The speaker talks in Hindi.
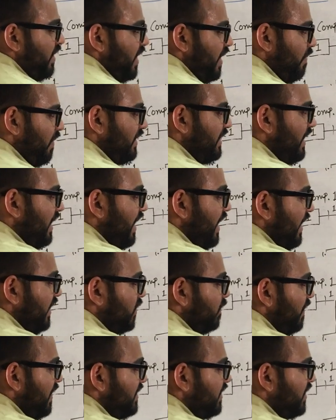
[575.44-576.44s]
ये बता रहा है
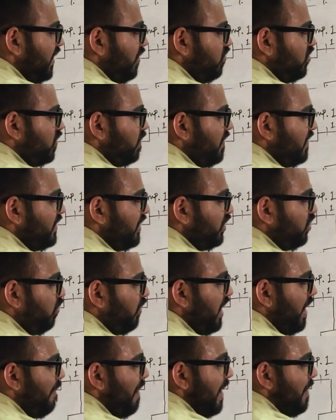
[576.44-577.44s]
एक्सपांसर उसमें से
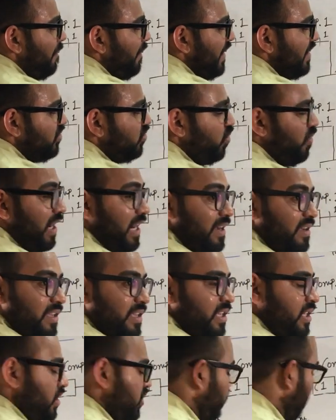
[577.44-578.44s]
थोड़ा बाईपास हुआ
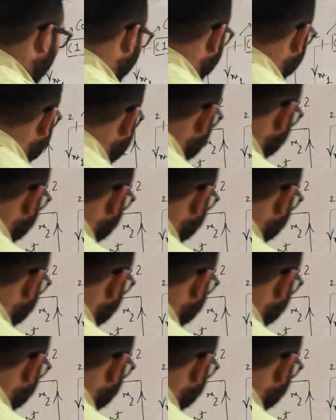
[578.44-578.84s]
जो हमने